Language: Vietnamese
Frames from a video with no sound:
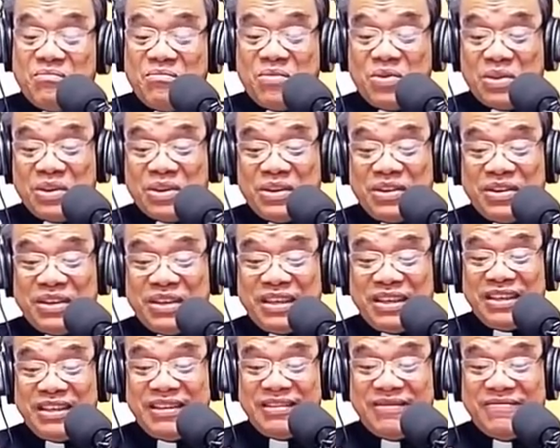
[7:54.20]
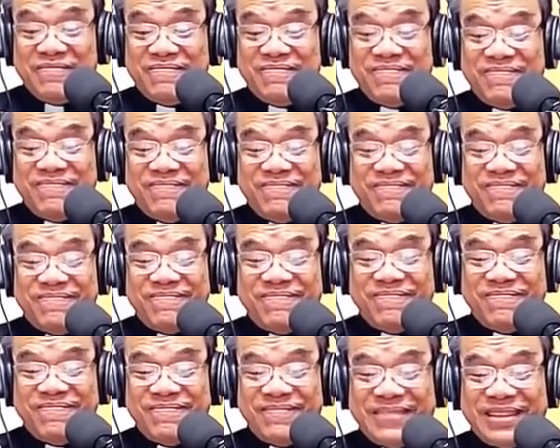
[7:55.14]
một người
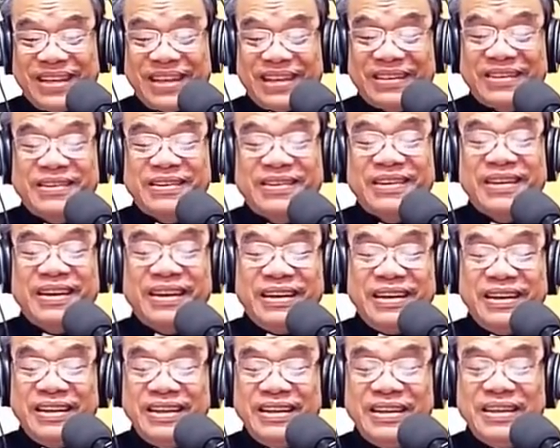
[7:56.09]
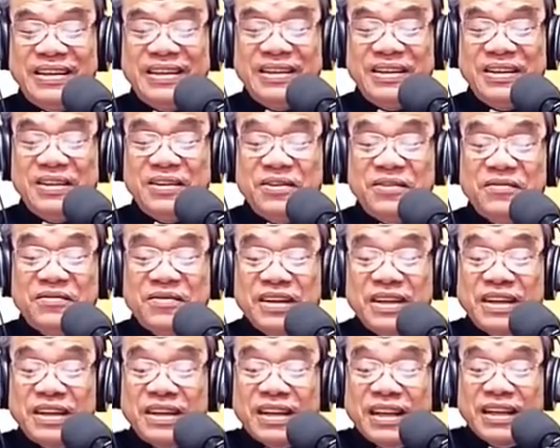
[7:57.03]
chẳng được để ý
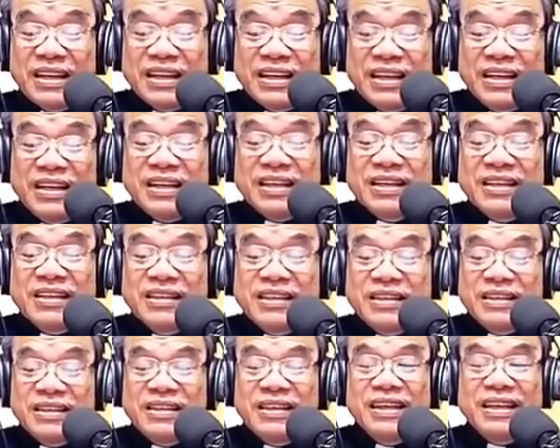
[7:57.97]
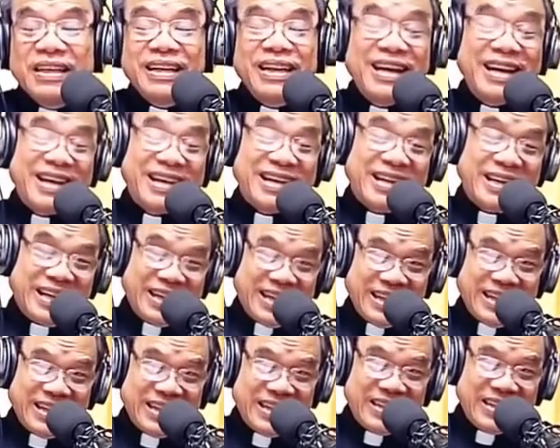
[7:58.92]
vẫn hiện diện hàng ngày
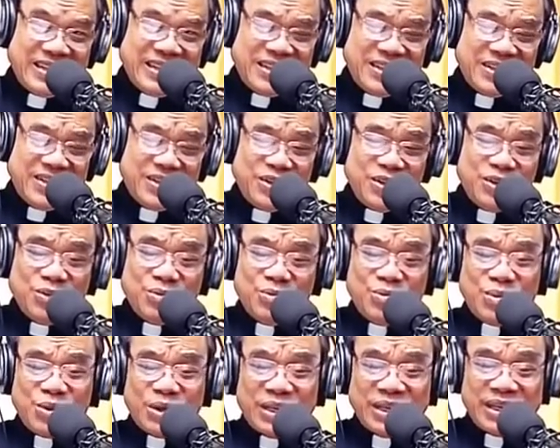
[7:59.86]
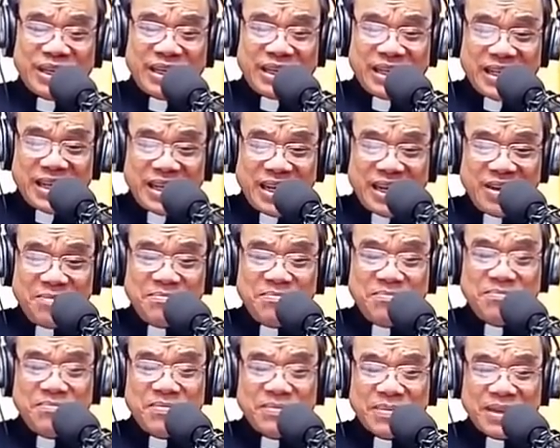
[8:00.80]
một cách
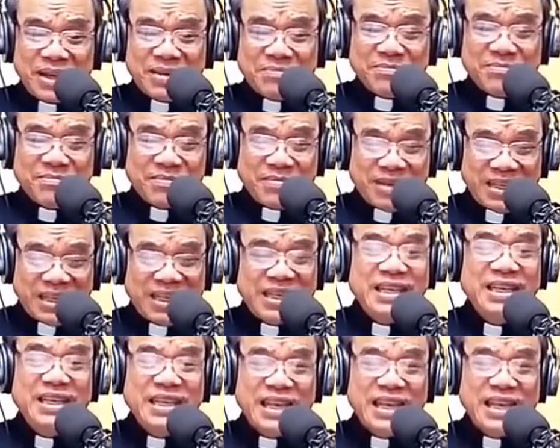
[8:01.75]
âm thầm kín